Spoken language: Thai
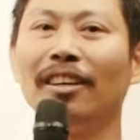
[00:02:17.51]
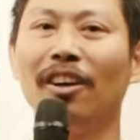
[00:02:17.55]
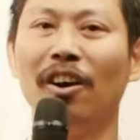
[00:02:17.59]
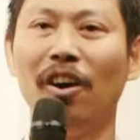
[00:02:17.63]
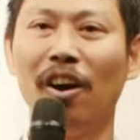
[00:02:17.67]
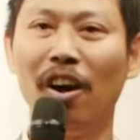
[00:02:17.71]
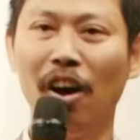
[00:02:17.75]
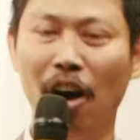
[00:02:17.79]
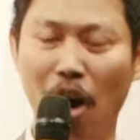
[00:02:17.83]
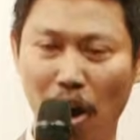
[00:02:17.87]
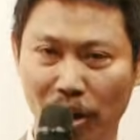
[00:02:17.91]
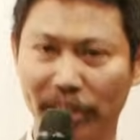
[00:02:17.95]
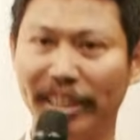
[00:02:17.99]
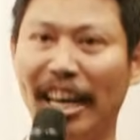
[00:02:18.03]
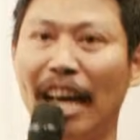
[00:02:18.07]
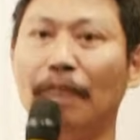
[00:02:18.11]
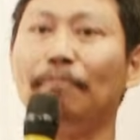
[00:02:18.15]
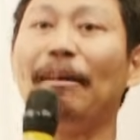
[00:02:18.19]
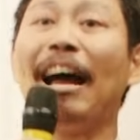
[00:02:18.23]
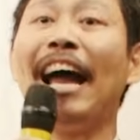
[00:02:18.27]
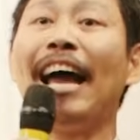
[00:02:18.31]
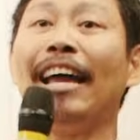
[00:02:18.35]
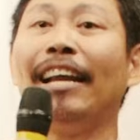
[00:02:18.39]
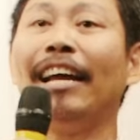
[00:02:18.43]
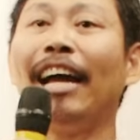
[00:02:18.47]
ก็ออกเสียง
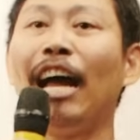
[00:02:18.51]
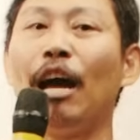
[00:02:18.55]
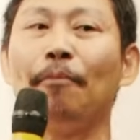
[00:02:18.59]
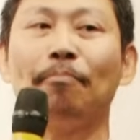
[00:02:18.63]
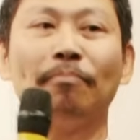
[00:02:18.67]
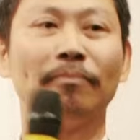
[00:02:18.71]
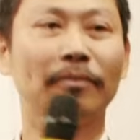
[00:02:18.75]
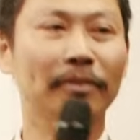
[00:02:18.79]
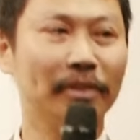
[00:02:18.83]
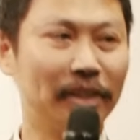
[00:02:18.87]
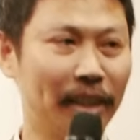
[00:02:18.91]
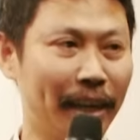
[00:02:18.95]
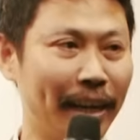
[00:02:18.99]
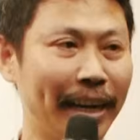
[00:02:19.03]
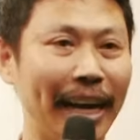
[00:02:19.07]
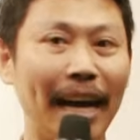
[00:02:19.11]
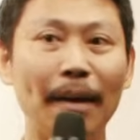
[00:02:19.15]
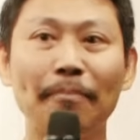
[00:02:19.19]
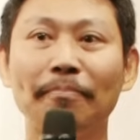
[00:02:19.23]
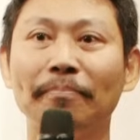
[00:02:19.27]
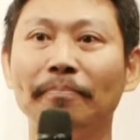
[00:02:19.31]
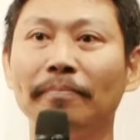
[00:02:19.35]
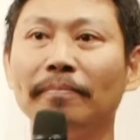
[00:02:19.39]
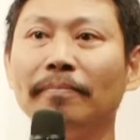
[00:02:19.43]
มานะครับเชิญครับ